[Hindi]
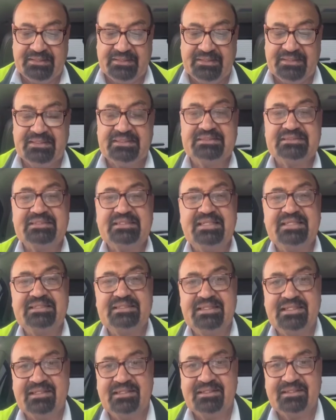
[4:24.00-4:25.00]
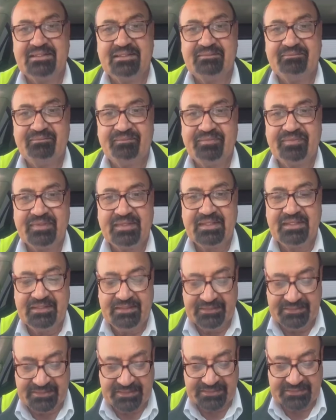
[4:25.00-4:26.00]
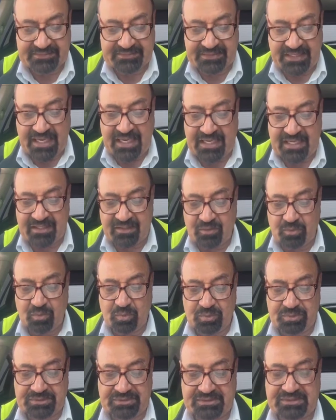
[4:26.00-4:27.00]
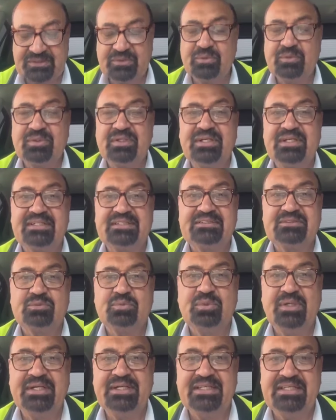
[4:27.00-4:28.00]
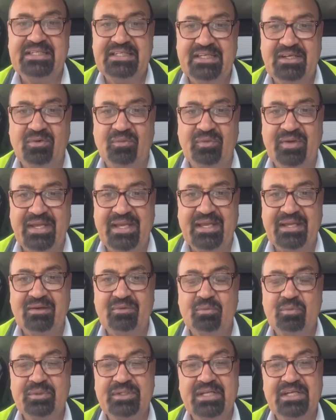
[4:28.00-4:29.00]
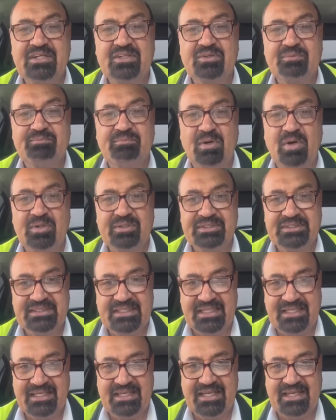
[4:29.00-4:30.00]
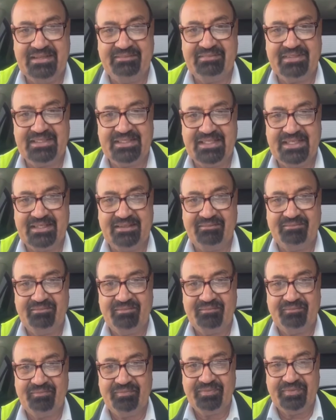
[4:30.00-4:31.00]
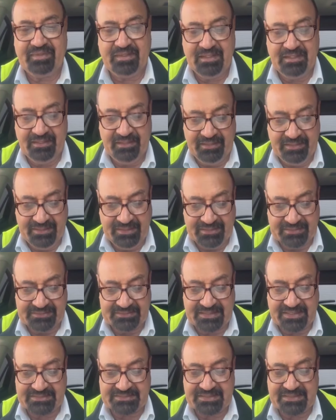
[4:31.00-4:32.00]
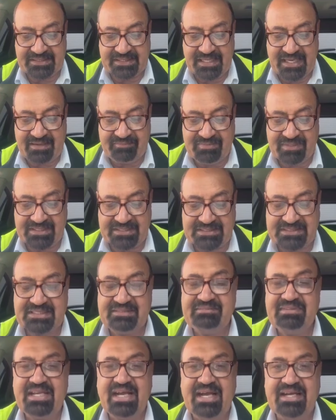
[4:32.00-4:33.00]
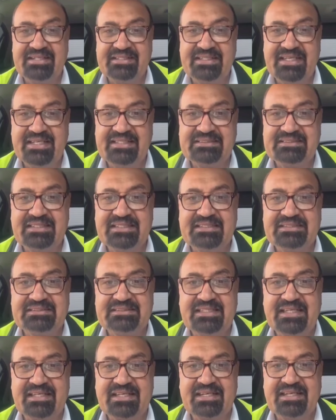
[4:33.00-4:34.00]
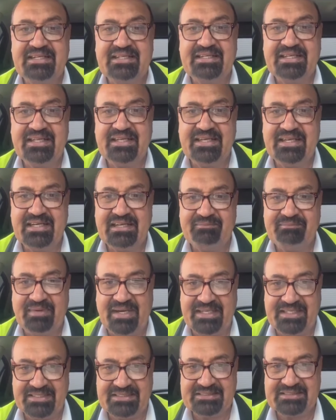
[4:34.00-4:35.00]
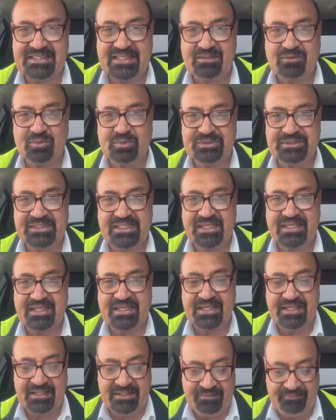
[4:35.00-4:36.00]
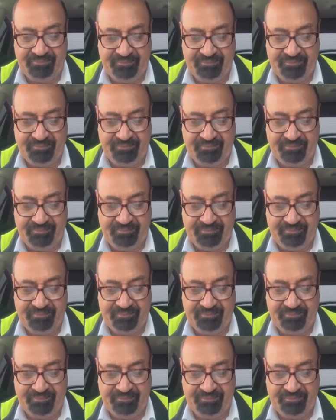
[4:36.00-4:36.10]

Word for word: इसके अंदर ये चार कोर्स जो स्टूडेंट किए हुए हैं उनके लिए तो बहुत ही ज़्यादा लाहेबंद है जैसे आपने किसी भी आईटीआई से सेक्रेटेरियल प्रैक्टिस का कोर्स कर रखा है